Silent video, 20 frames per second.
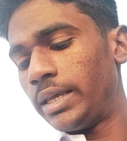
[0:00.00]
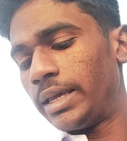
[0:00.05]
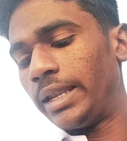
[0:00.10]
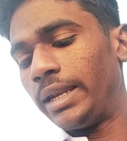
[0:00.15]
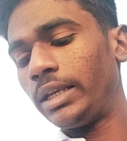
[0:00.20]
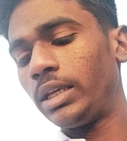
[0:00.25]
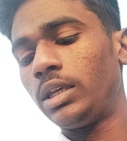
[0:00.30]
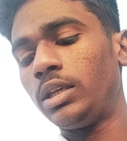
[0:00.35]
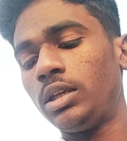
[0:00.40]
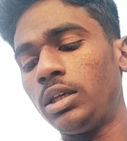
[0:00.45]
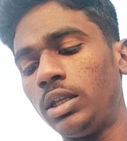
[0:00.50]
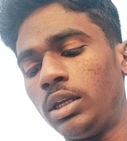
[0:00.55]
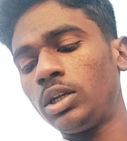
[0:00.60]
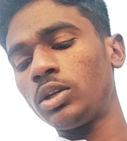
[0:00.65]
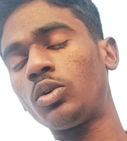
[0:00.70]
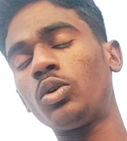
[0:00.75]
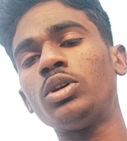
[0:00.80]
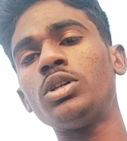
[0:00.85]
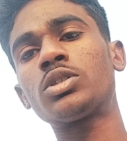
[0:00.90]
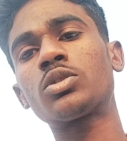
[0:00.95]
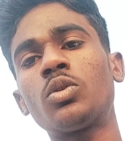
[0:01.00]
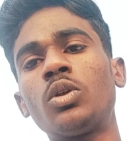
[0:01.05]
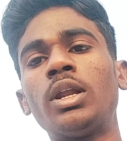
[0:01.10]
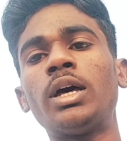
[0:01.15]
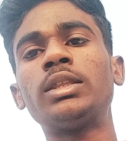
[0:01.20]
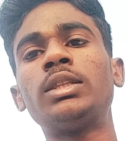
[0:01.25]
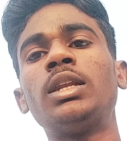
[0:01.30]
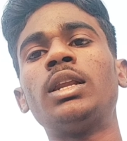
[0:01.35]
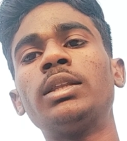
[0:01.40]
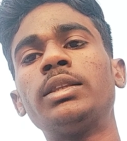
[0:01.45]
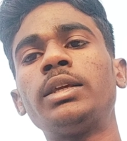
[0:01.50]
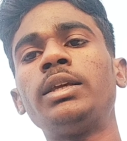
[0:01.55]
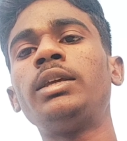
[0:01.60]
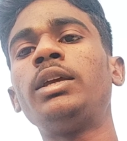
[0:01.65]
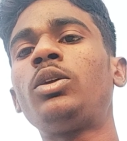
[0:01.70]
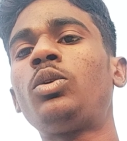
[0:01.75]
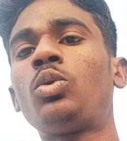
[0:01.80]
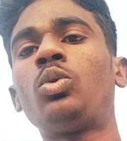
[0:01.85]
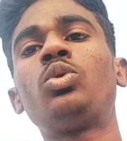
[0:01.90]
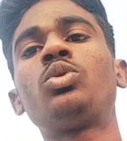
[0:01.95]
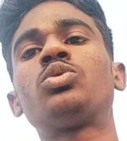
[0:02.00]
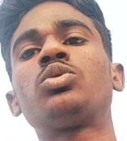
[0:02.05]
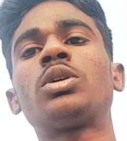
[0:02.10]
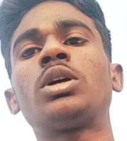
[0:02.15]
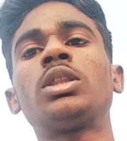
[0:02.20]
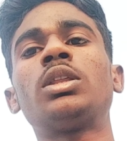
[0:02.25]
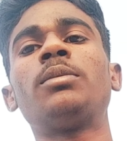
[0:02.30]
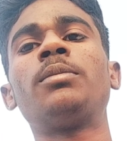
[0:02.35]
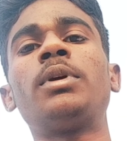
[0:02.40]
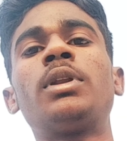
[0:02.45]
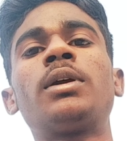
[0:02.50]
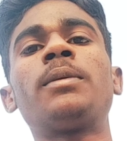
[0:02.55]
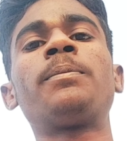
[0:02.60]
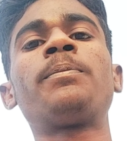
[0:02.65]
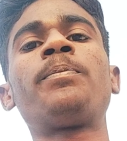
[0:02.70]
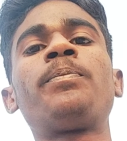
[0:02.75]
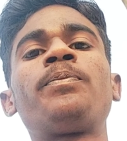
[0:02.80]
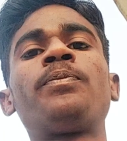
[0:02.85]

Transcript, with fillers: यानी कि इनको इसको लाते लाते ये टूट चुका था मेरा